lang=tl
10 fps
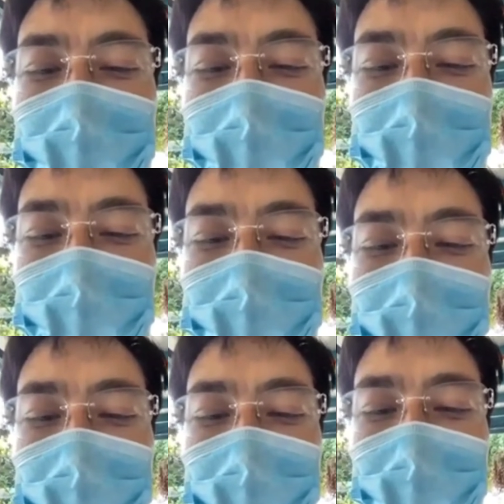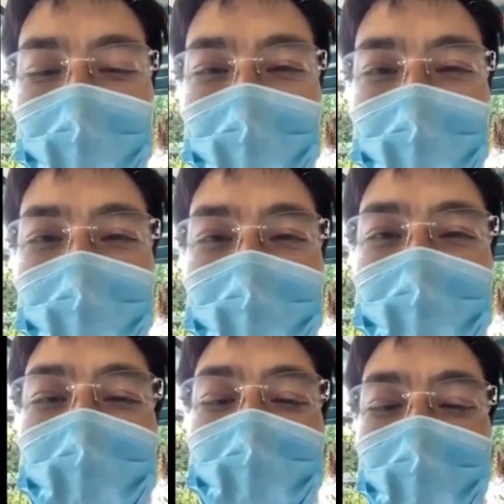Yan para ano,
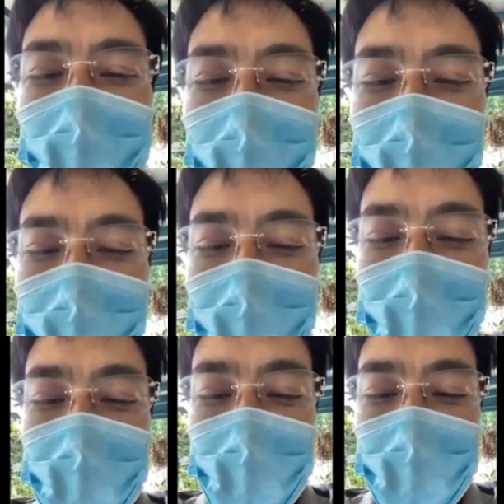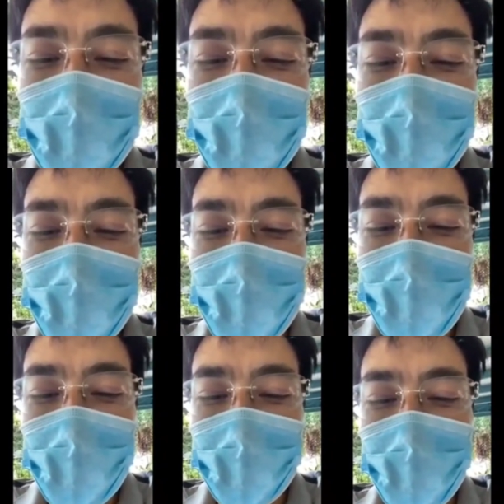dito ako kay
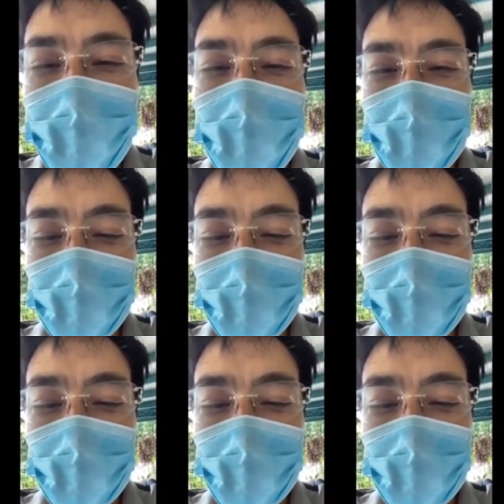Agimat.